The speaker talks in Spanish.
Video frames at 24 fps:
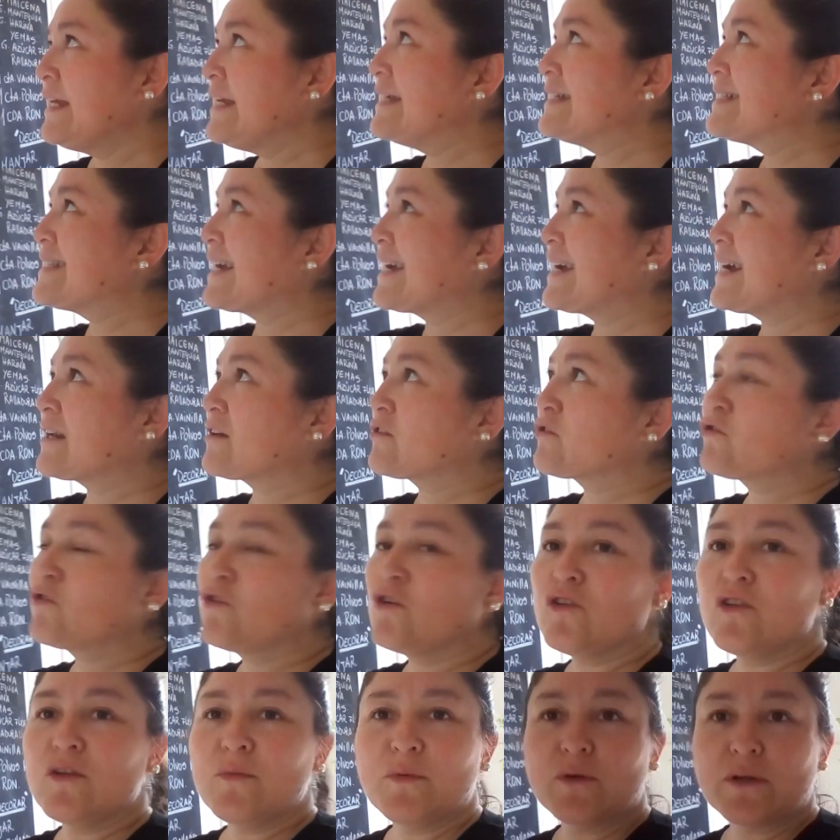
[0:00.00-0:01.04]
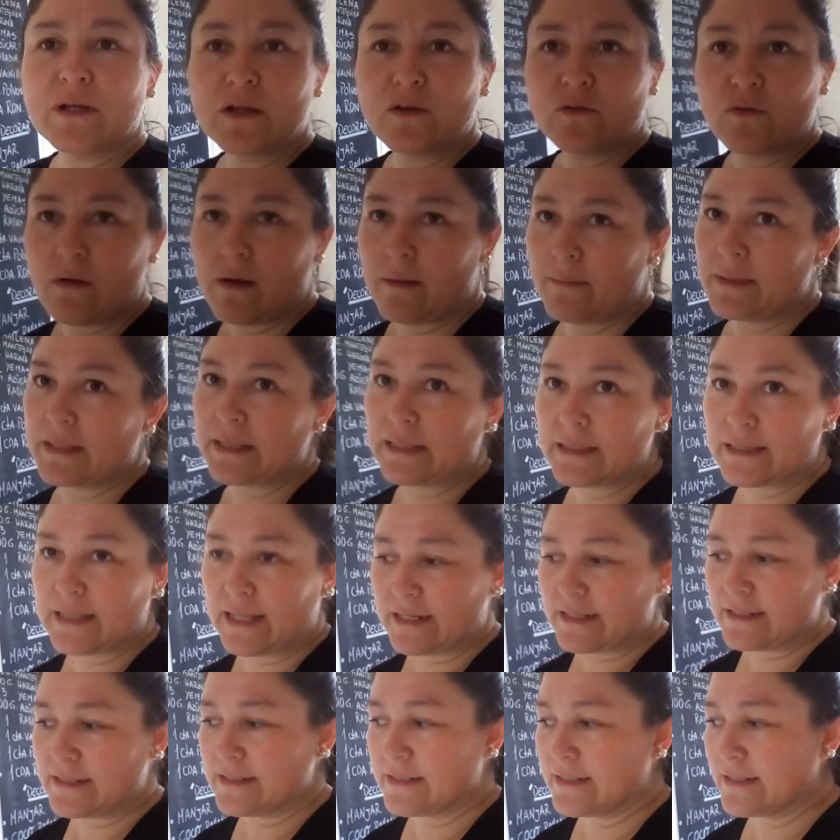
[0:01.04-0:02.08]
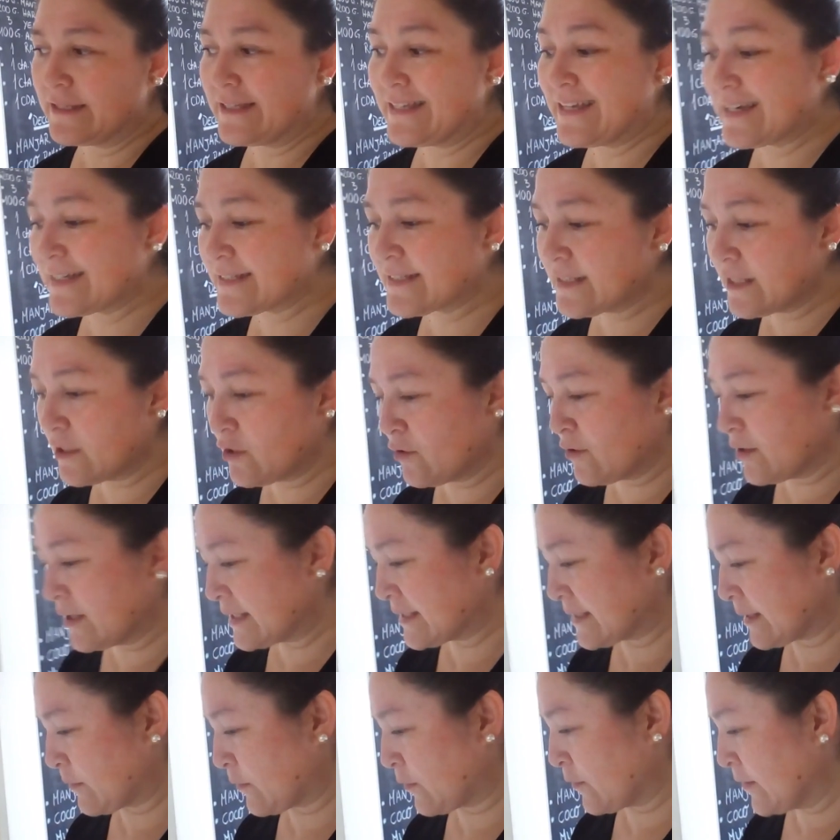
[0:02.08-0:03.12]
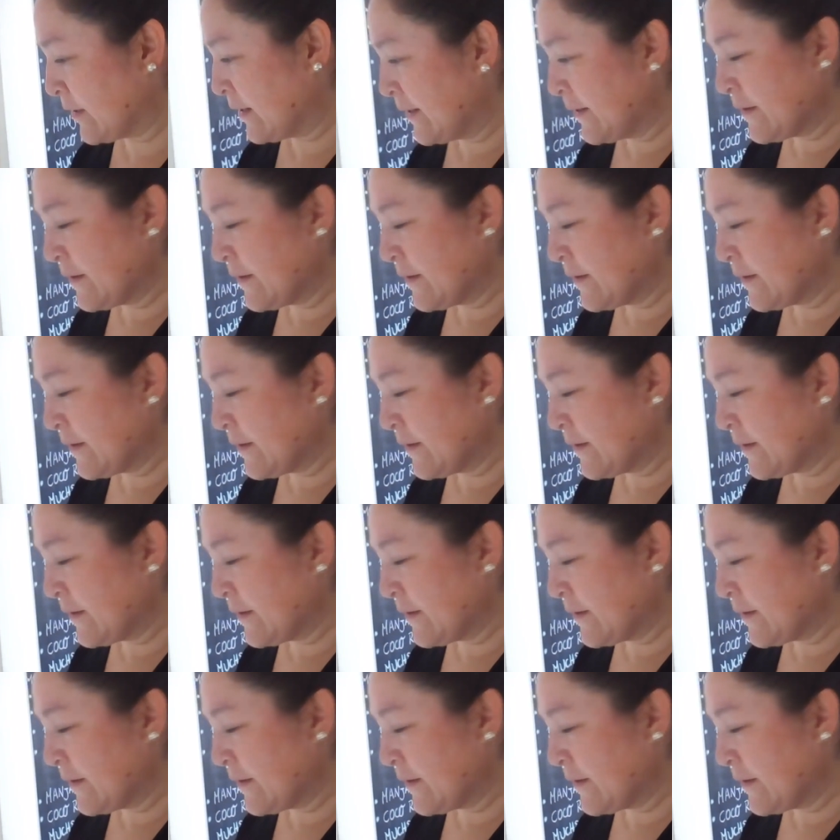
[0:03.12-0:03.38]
y sacar todo y ponernos a pintar? Y así lo hicimos.